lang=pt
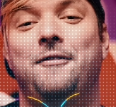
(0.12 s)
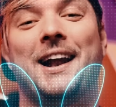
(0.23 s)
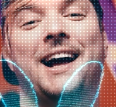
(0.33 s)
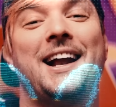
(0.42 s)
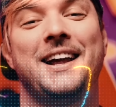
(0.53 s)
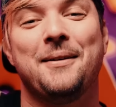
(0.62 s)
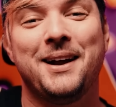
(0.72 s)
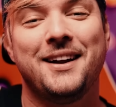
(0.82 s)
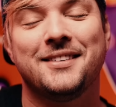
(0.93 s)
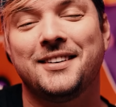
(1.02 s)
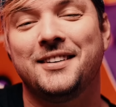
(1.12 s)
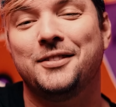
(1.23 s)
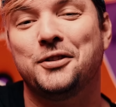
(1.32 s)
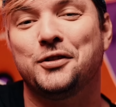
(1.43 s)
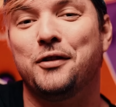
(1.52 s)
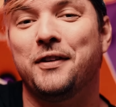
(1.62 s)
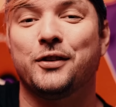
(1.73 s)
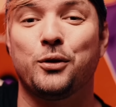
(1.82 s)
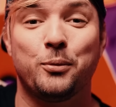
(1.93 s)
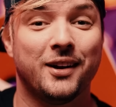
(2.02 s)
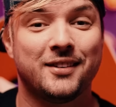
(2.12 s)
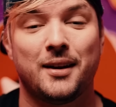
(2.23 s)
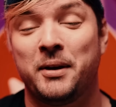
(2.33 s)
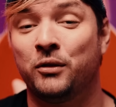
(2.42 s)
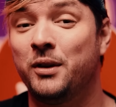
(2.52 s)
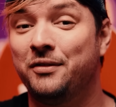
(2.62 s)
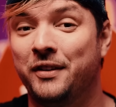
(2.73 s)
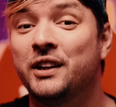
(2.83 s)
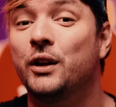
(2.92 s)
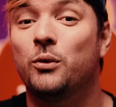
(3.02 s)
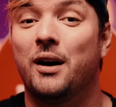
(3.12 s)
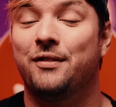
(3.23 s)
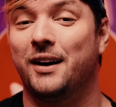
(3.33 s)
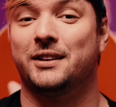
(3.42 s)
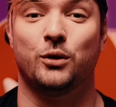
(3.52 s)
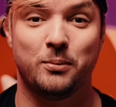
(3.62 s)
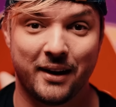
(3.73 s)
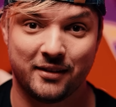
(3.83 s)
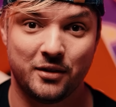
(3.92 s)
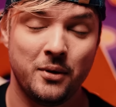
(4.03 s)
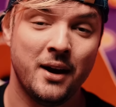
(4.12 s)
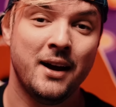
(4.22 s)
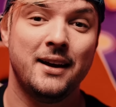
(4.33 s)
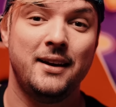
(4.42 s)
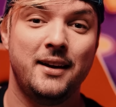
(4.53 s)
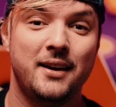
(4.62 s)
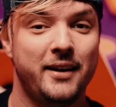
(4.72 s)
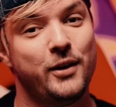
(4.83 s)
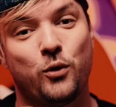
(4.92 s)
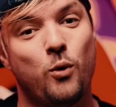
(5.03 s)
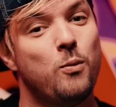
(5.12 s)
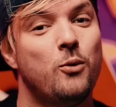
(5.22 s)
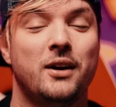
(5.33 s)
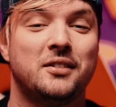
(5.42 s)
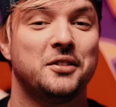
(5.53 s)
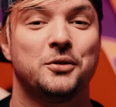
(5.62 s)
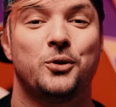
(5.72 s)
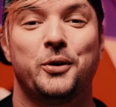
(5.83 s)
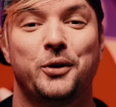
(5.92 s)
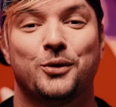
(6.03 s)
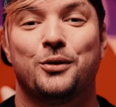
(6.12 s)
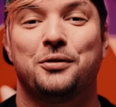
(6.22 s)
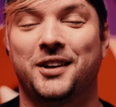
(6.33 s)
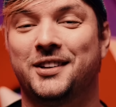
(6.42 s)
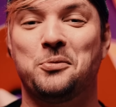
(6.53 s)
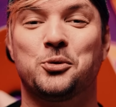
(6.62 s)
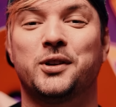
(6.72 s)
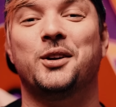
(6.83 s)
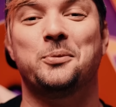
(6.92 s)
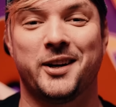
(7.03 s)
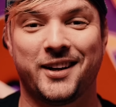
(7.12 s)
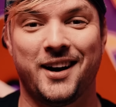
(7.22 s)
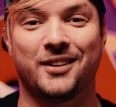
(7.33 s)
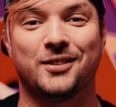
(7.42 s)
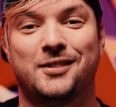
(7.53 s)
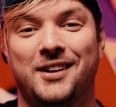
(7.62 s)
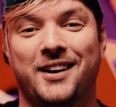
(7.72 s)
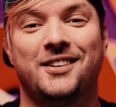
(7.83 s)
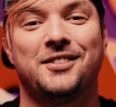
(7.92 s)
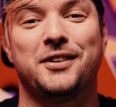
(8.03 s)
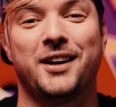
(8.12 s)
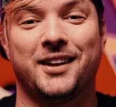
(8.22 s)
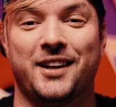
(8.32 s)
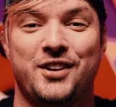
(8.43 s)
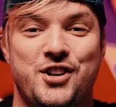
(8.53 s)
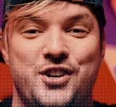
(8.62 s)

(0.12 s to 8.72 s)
Fala galerinha, beleza? Nesse vídeo eu vou falar sobre o lançamento e venda do Avata no Brasil e em como esse droninho novo vai estar tá mudando o mercado. Segue de vinheta.